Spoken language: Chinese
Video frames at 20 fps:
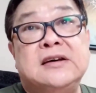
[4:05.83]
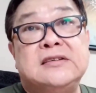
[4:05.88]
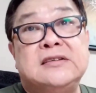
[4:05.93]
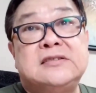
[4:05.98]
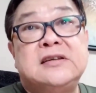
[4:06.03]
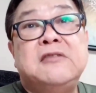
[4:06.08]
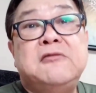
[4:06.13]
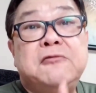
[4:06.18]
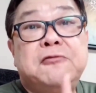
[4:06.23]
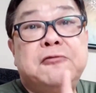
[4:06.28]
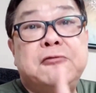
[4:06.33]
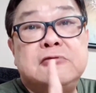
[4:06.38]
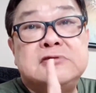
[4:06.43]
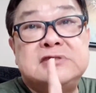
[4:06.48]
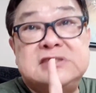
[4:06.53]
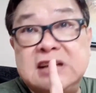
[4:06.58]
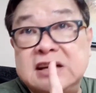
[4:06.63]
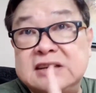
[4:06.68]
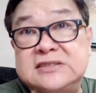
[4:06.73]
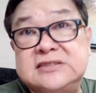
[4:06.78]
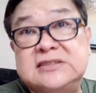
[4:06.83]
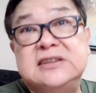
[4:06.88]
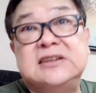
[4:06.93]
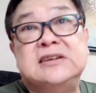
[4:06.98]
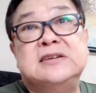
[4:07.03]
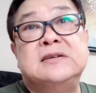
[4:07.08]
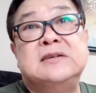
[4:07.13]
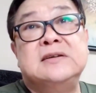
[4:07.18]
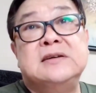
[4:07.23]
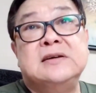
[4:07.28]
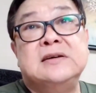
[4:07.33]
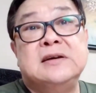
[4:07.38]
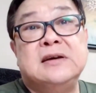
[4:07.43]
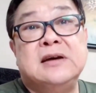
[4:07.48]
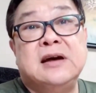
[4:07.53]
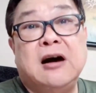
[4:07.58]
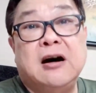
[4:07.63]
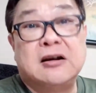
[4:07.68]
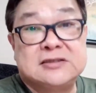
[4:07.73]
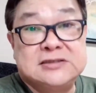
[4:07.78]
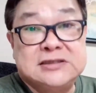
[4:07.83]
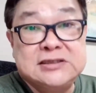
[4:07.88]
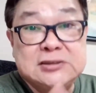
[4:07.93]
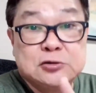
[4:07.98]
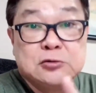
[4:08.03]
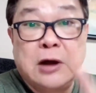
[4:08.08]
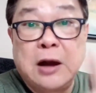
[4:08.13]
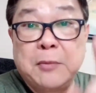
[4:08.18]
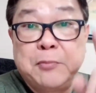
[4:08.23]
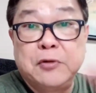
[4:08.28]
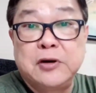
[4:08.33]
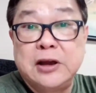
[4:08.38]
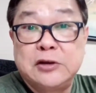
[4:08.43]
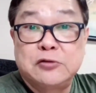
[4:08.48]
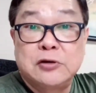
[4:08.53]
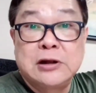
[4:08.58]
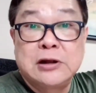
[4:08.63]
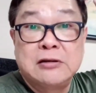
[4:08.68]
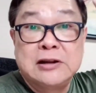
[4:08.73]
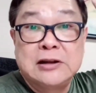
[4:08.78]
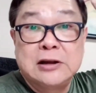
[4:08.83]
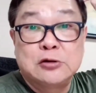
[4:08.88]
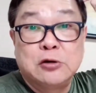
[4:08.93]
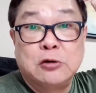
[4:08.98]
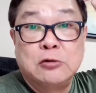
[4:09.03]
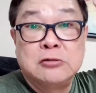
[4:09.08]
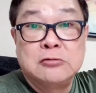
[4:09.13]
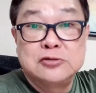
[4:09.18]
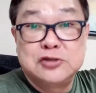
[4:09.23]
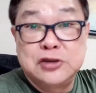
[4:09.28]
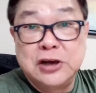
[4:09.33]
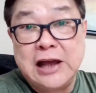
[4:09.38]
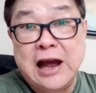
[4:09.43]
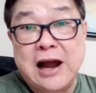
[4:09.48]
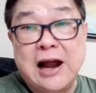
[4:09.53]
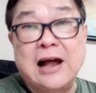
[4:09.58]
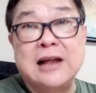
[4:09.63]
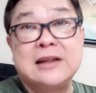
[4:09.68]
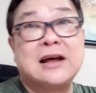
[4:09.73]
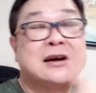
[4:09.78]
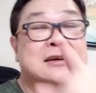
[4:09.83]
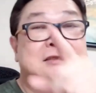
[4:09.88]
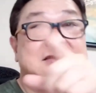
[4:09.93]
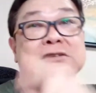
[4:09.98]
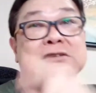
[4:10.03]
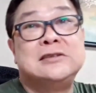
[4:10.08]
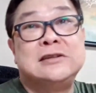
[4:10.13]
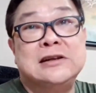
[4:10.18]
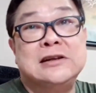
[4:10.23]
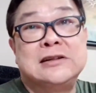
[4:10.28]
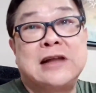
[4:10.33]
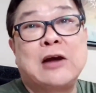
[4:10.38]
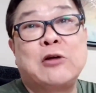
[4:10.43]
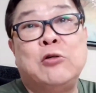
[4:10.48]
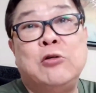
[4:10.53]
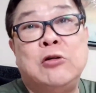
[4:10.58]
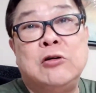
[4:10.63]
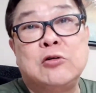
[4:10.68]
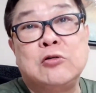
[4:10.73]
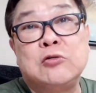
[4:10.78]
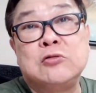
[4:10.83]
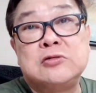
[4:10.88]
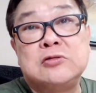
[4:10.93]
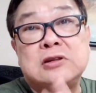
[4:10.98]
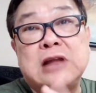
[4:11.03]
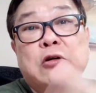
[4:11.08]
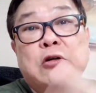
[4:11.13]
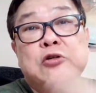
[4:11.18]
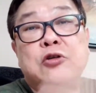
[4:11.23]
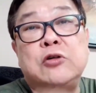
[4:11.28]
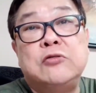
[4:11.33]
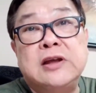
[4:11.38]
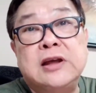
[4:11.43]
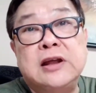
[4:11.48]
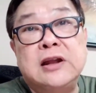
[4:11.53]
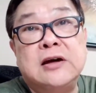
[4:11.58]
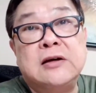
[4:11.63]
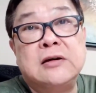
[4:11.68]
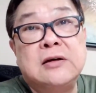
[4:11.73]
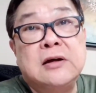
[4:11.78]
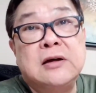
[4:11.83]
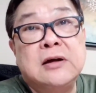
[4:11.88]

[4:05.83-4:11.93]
深呼浅吸啊！记住啊，不可以做到你的头缺氧啊，那个是你太过太过用力了